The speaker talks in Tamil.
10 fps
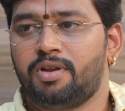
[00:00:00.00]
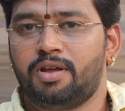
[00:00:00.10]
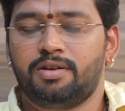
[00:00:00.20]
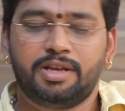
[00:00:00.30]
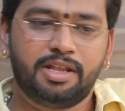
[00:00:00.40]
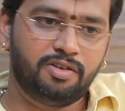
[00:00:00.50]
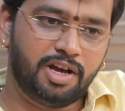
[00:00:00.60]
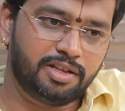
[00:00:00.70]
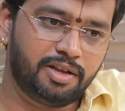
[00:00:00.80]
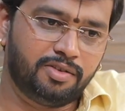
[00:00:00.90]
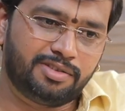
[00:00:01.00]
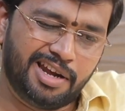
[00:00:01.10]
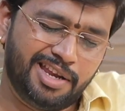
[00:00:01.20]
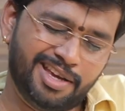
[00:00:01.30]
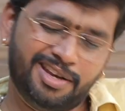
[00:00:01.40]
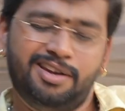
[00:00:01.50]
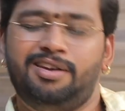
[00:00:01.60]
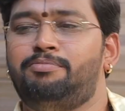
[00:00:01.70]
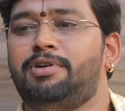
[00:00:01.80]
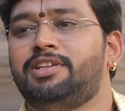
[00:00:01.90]
சொல்லலாம் எதுவாக இருந்தாலும் தனியாக
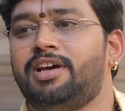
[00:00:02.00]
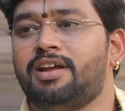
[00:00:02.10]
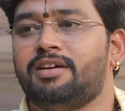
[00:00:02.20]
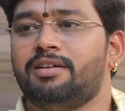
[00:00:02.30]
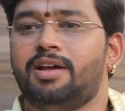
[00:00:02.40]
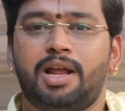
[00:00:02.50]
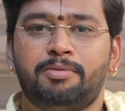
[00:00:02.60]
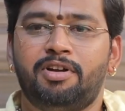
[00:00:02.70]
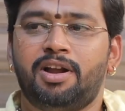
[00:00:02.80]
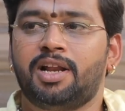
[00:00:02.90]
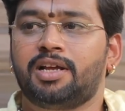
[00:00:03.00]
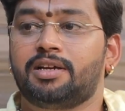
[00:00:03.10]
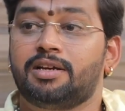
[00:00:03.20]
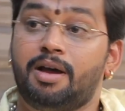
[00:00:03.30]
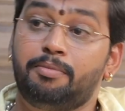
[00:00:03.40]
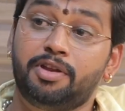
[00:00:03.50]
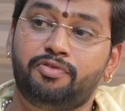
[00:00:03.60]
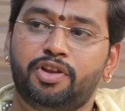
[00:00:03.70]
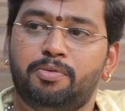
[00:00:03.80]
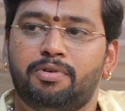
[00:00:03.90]
நின்று பார்த்துக்கிறேன் யாருமே வேண்டாம் எனக்கு
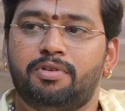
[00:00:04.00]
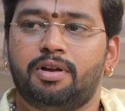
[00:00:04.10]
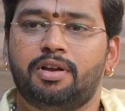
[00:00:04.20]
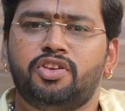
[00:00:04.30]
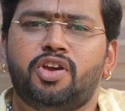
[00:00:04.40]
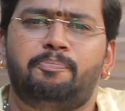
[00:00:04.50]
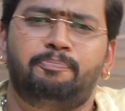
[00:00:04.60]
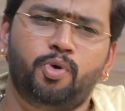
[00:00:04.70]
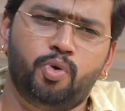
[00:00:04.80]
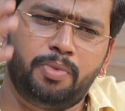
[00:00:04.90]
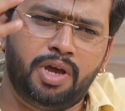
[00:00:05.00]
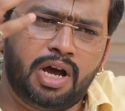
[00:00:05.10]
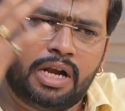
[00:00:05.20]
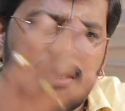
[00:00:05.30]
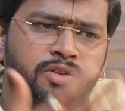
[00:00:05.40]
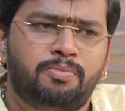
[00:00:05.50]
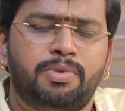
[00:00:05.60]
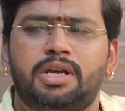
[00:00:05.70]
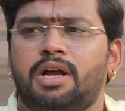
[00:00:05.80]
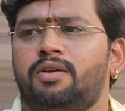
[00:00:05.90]
அப்படின்னு ஃபீல் பண்ணுவாங்க எப்பவுமே அண்ணன்
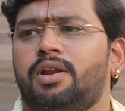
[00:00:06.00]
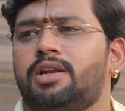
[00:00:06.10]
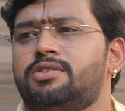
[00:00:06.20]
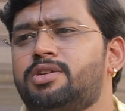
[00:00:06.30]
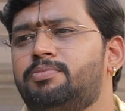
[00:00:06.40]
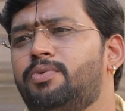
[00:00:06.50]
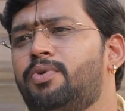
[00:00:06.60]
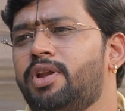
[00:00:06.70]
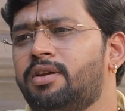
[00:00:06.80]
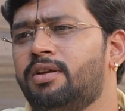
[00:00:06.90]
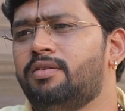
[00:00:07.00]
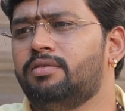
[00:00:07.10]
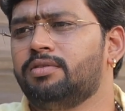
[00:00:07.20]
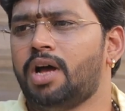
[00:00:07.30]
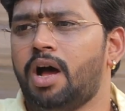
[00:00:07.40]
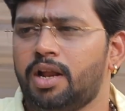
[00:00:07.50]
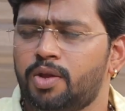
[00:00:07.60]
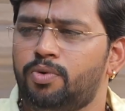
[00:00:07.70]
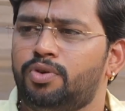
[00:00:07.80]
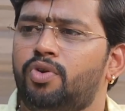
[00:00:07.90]
தம்பிக்கான ஒரு ரிலேஷன்ஷிப் ஓடிக்கிட்டே இருக்கும்
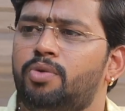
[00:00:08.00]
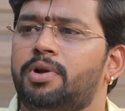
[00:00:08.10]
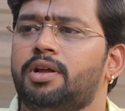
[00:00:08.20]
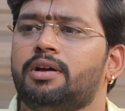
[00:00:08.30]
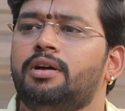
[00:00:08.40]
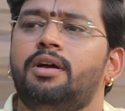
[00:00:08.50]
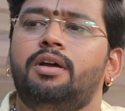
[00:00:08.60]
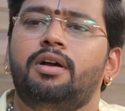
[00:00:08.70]
யாரையும் விட்டு கொடுக்க மாட்டாங்க